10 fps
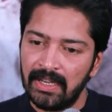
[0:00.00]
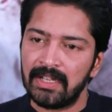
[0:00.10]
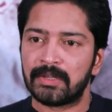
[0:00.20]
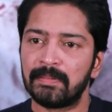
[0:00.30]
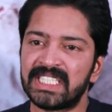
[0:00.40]

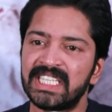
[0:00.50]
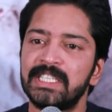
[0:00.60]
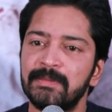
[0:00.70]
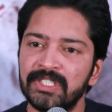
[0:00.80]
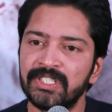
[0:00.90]
సో
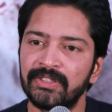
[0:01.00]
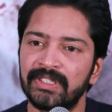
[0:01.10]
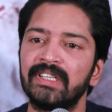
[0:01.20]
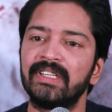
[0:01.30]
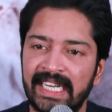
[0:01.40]
మిస్సింగ్స్ ఇప్పుడు
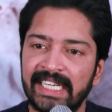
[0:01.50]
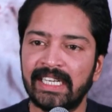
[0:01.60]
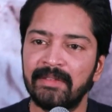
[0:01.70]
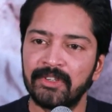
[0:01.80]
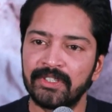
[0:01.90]
జరుగుతాయండి నైట్
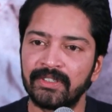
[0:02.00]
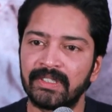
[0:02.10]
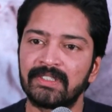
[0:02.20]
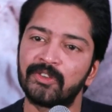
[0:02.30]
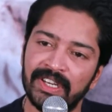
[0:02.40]
టైంలో
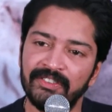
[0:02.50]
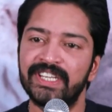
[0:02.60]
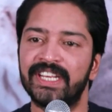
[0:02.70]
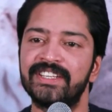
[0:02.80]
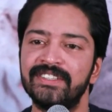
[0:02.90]
జరుగుతాయి సో
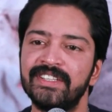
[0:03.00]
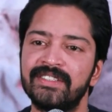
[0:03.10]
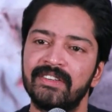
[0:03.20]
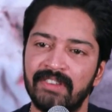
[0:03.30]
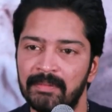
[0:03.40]
ఇన్వెస్టిగేషన్
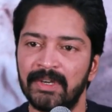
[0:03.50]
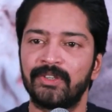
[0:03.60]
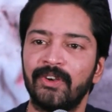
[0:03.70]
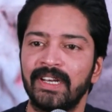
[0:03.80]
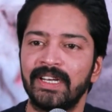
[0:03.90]
చేసిన వాళ్ళు
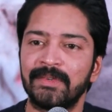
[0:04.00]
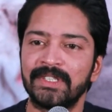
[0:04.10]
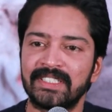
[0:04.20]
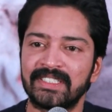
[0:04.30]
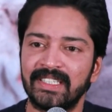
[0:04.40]
పట్టుకోవాలని ఇప్పుడు
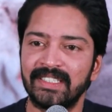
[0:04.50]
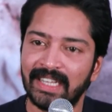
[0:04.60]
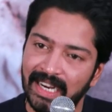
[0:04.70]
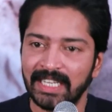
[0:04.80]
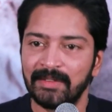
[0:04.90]
చేస్తారండి
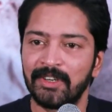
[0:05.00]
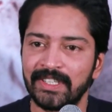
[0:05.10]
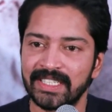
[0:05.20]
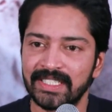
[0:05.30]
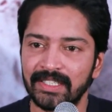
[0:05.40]
ఆ టైంలోనే
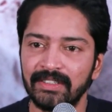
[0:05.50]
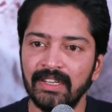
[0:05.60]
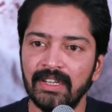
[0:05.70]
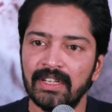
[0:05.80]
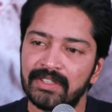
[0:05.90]
చేస్తారు సో